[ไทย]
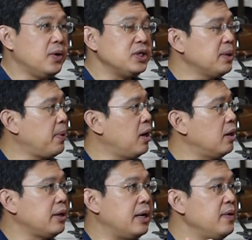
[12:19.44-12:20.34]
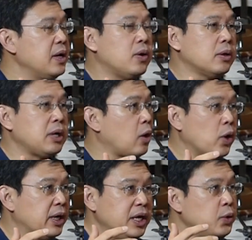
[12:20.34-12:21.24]
โดยเฉพาะในเรื่องใน
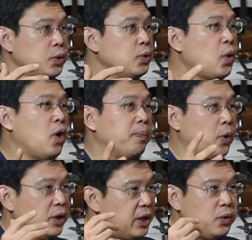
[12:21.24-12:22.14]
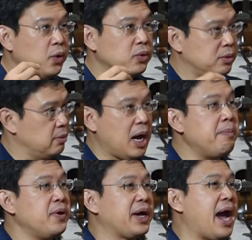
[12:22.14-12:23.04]
คนที่อยู่ยุโรปคนที่อยู่
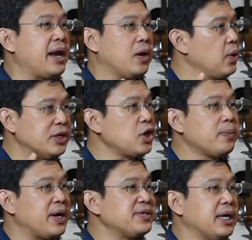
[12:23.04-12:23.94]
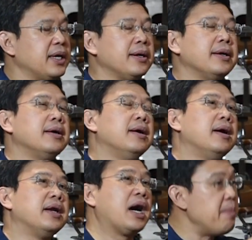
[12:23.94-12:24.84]
อเมริกาเนี่ยก็ยังชอบคลาสสิกอีกเยอะ
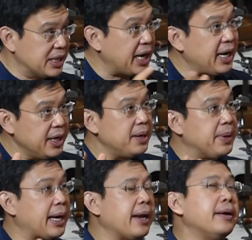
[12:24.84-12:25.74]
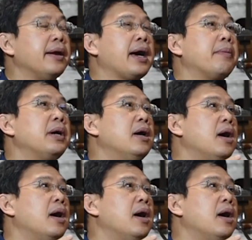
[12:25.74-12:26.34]
นะครับเมืองไทยก็เยอะเหมือนกันนะครับ